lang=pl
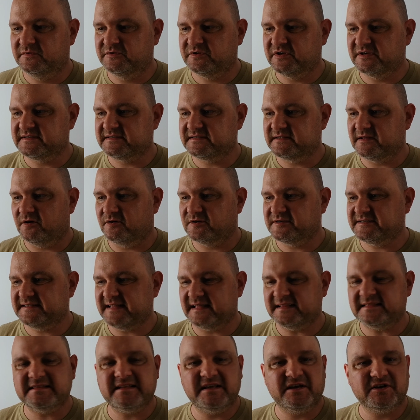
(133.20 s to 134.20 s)
to jest
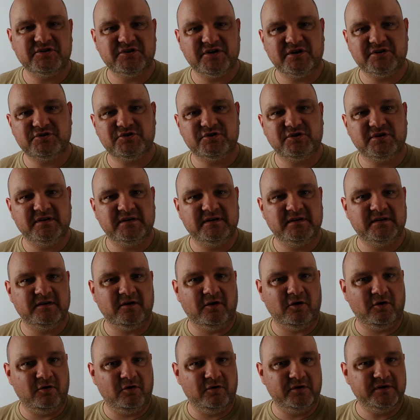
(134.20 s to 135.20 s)
ostatnia rzecz,
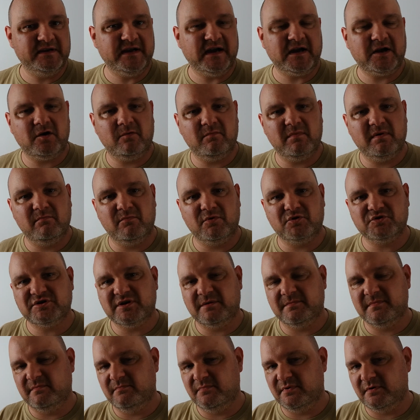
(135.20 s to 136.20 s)
o jaką
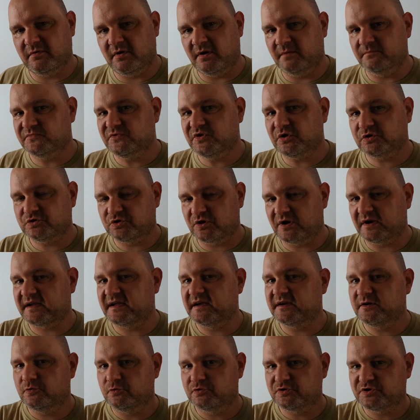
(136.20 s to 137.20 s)
można by było doktora
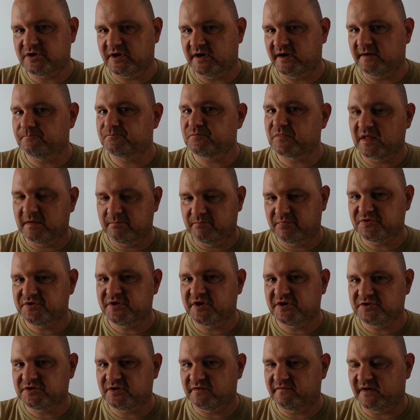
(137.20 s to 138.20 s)
Kękusia
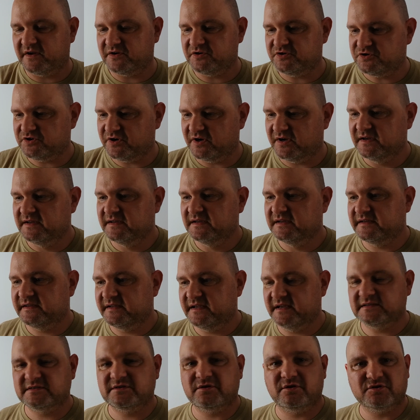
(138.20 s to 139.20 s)
podejrzewać, że
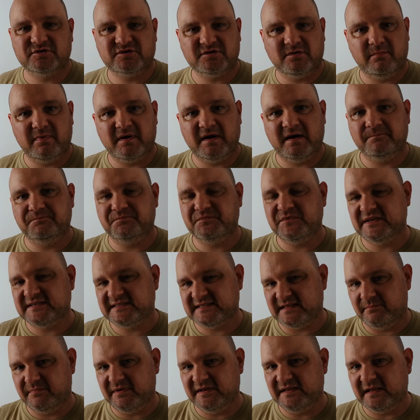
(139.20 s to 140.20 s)
jest to osoba
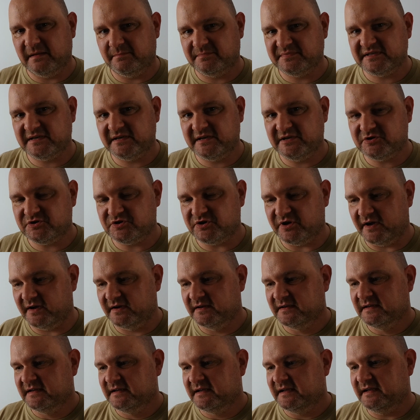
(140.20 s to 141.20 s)
niestabilna psychicznie.
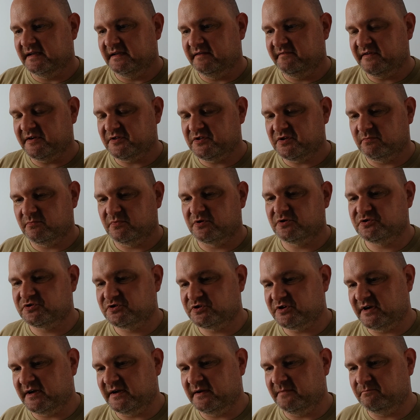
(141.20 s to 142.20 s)
Y, wiadomo,
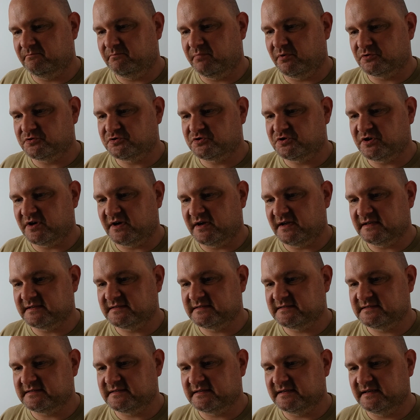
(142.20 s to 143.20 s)
że
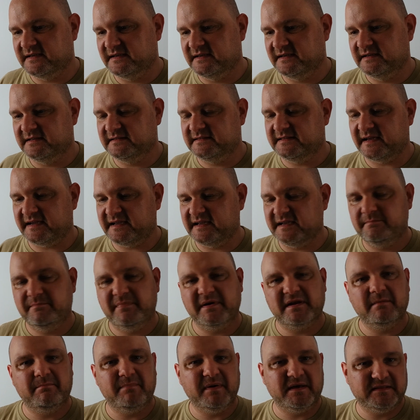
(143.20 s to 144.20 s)
podczas y, takich
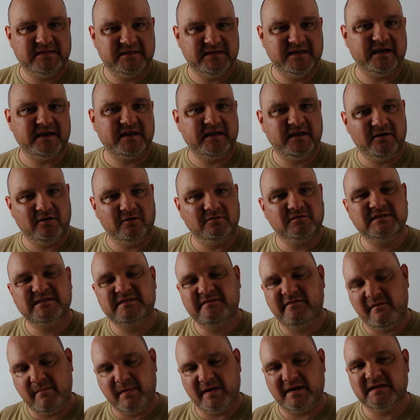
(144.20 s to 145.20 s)
perypetii, jakie on z
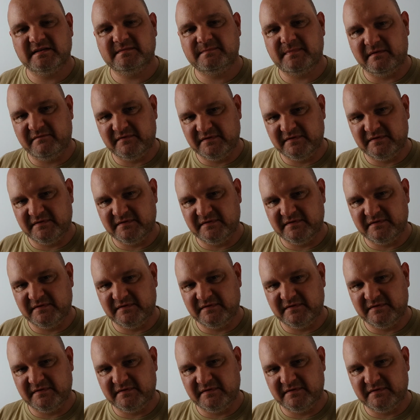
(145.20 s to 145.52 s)
wymiany